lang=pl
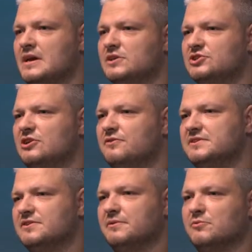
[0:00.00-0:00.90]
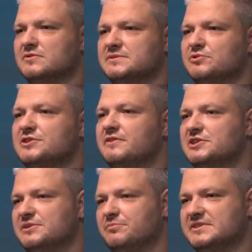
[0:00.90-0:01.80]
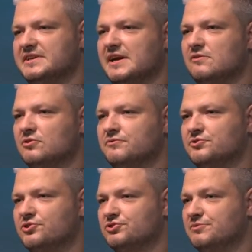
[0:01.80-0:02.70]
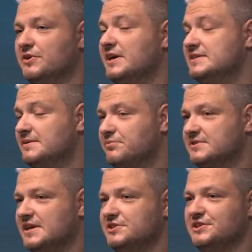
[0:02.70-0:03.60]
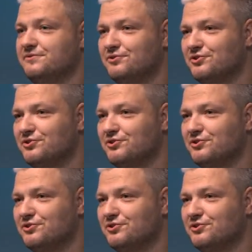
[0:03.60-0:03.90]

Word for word: Czego widzowie mogą spodziewać się po serialu Otwórz oczy? Bo ja jestem po seansie dwóch